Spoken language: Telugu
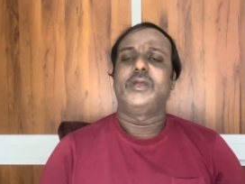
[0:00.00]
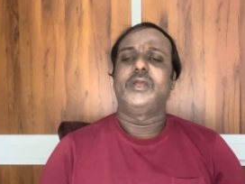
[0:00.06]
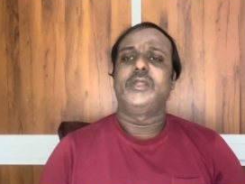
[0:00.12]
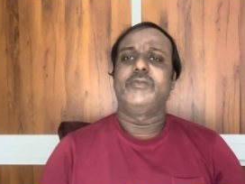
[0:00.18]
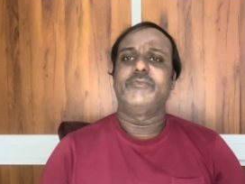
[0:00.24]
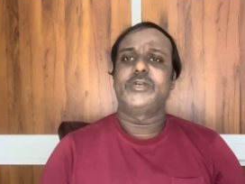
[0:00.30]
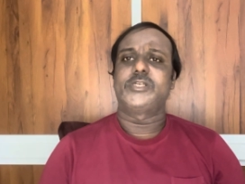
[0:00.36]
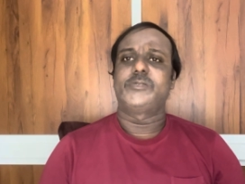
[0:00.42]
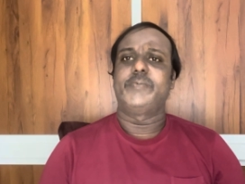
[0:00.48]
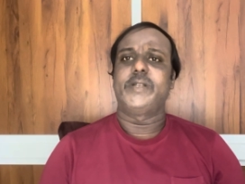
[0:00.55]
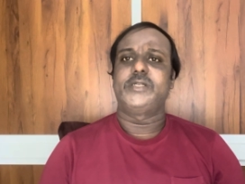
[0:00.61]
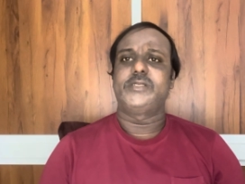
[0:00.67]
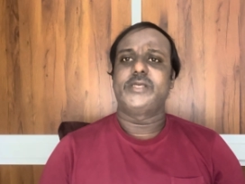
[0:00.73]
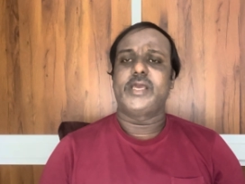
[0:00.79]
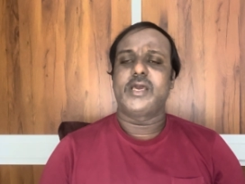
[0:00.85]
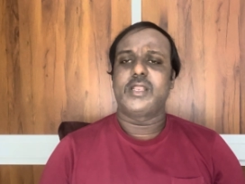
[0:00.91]
ఇన్వెస్ట్మెంట్
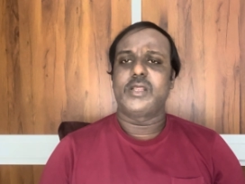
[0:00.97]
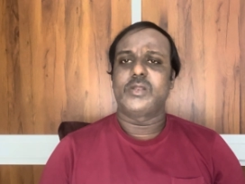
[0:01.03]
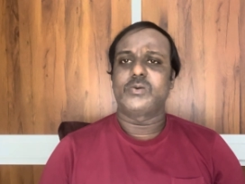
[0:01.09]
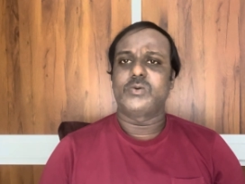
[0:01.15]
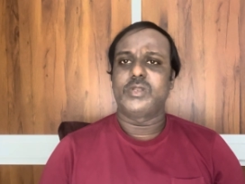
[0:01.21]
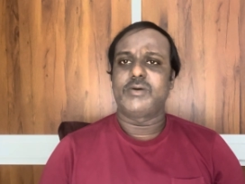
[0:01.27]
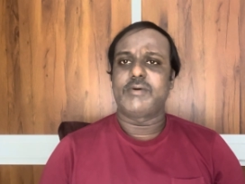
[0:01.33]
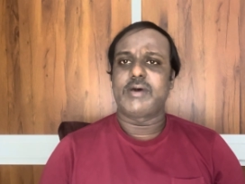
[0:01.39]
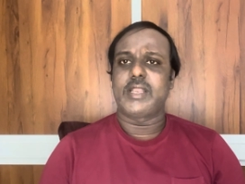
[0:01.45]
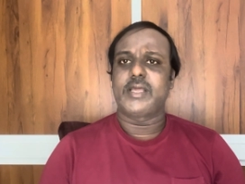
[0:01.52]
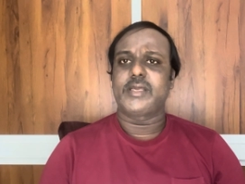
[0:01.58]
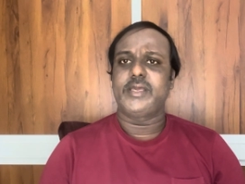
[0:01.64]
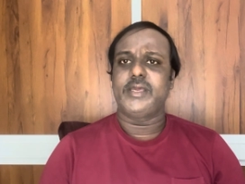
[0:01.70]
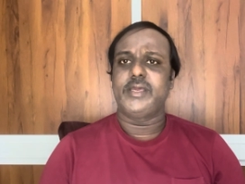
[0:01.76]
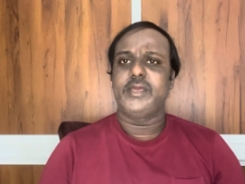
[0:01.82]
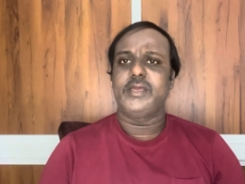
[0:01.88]
చేయాలనుకున్న
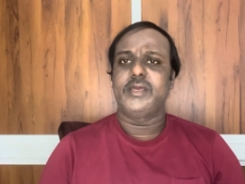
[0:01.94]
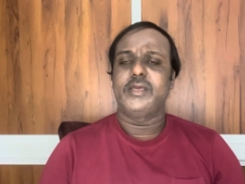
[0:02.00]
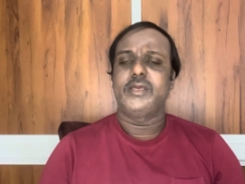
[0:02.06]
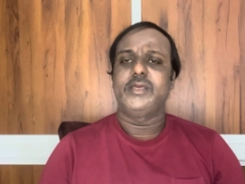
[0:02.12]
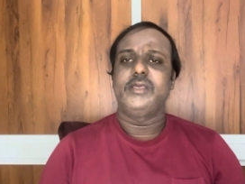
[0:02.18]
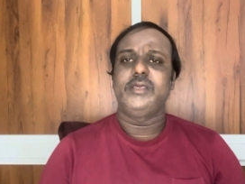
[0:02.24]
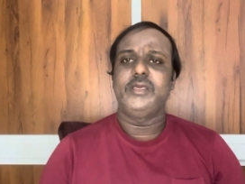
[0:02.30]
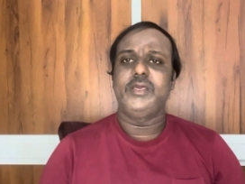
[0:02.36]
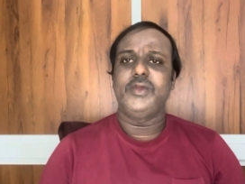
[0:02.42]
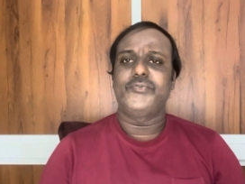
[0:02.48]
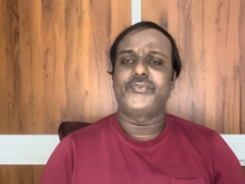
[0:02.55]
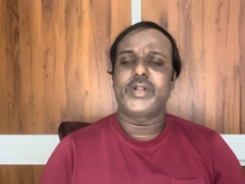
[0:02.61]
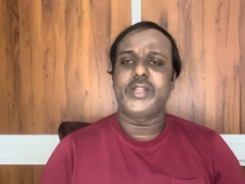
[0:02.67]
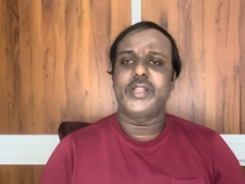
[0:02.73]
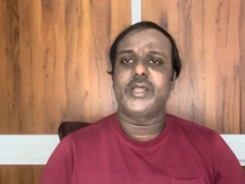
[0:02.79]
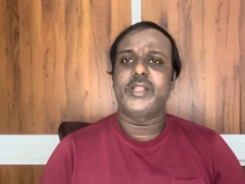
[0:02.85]
వాళ్ళకి ఈ
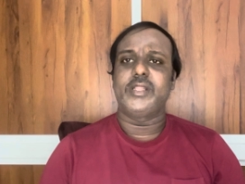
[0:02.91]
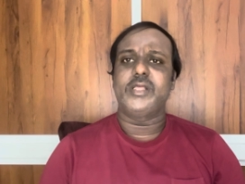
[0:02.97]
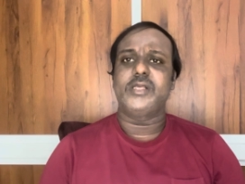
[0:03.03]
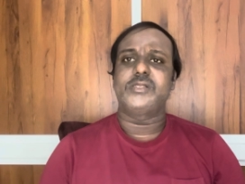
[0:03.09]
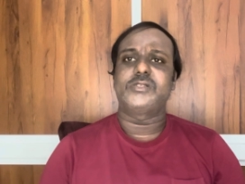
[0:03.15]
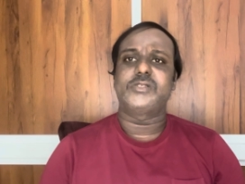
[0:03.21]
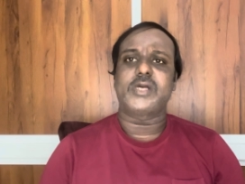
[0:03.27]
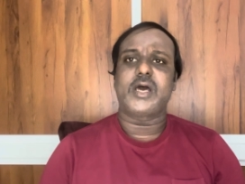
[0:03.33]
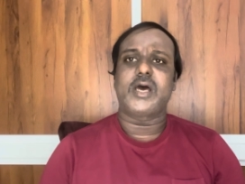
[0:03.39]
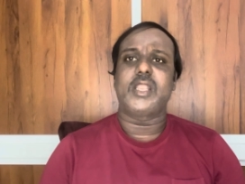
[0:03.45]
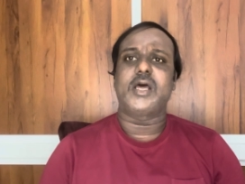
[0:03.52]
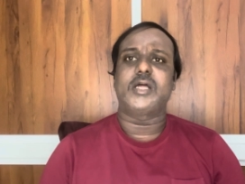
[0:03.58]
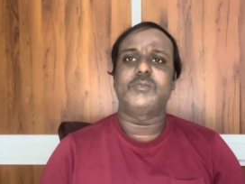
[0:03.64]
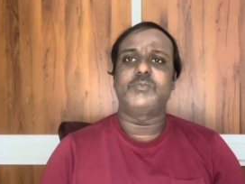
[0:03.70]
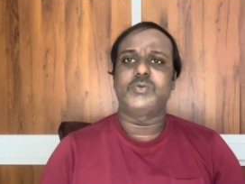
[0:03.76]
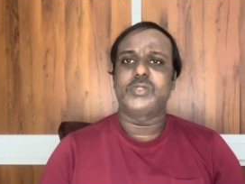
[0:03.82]
ఫండ్ అనేది చాలా
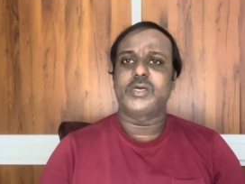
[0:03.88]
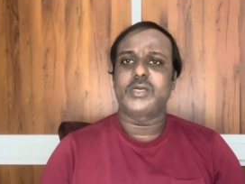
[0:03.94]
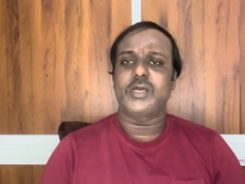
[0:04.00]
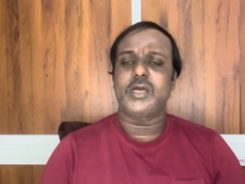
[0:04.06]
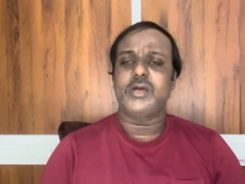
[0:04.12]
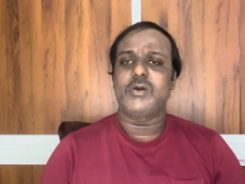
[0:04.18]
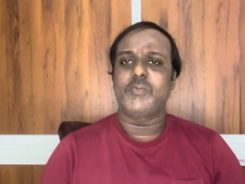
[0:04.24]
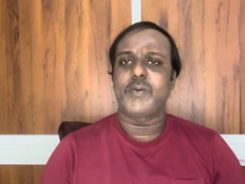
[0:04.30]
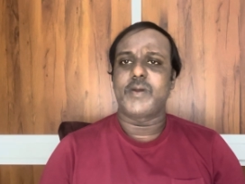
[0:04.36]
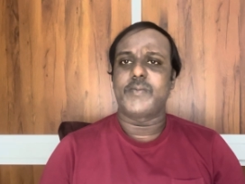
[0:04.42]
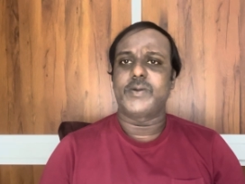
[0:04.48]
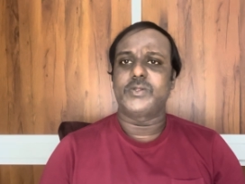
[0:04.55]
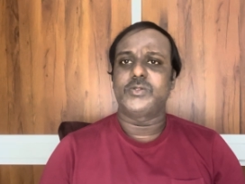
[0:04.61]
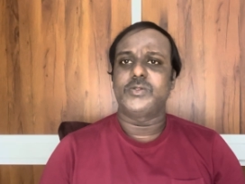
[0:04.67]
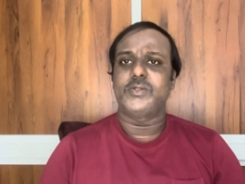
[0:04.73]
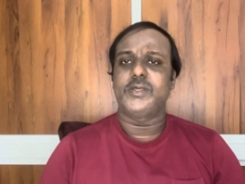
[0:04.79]
అద్భుతంగా
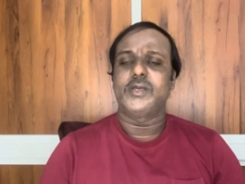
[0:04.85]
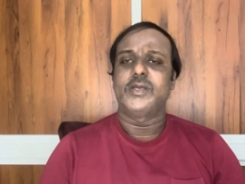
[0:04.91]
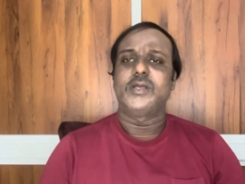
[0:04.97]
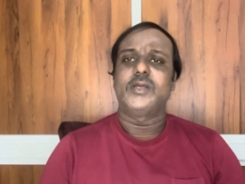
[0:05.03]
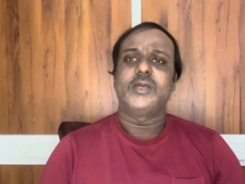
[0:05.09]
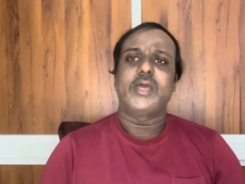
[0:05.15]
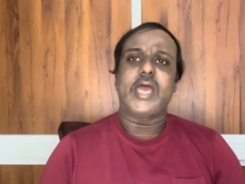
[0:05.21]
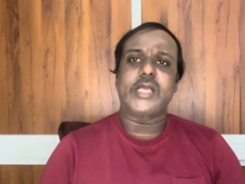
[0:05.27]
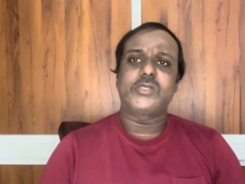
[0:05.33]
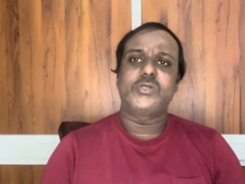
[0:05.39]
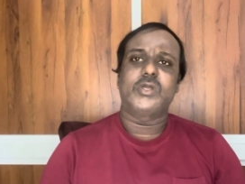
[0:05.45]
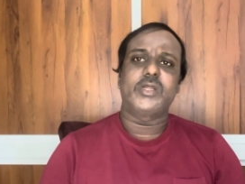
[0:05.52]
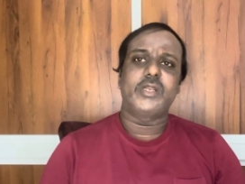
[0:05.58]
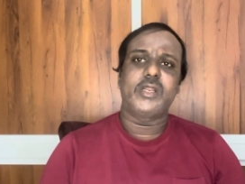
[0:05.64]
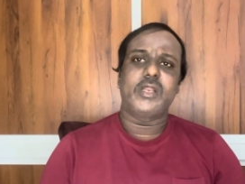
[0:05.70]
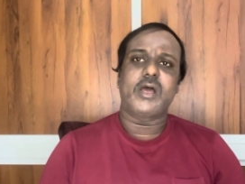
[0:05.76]
ఉపయోగపడుతుంది
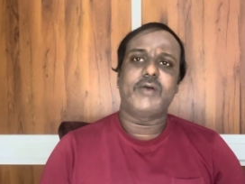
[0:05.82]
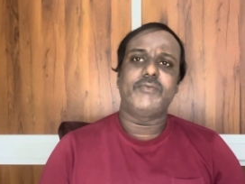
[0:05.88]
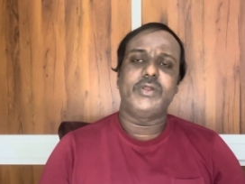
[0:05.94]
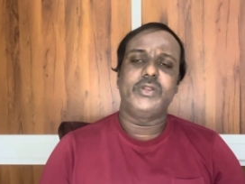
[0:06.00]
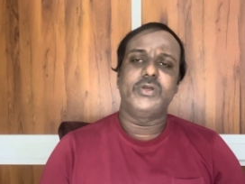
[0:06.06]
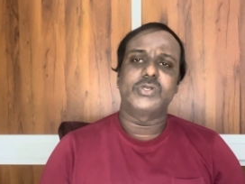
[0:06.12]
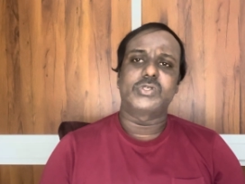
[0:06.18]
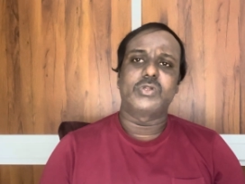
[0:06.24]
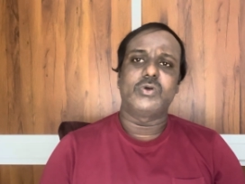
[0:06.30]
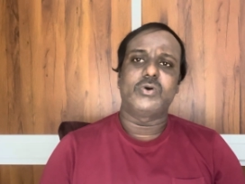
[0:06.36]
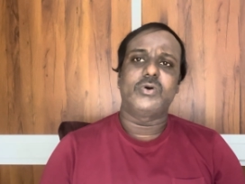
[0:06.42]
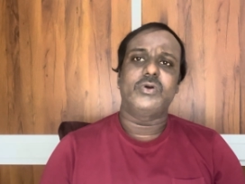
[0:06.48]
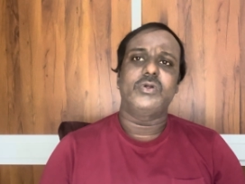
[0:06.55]
యాక్చువల్గా నేను ఆ వీడియోస్లో